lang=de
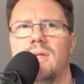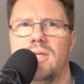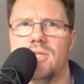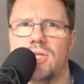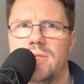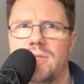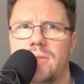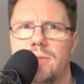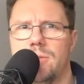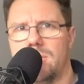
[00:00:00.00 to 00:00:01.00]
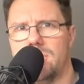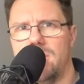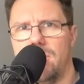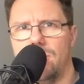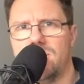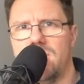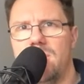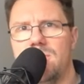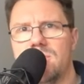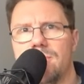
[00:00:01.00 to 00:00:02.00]
Der Schalter ist das Zählrohr
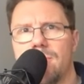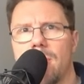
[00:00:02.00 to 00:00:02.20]
selbst,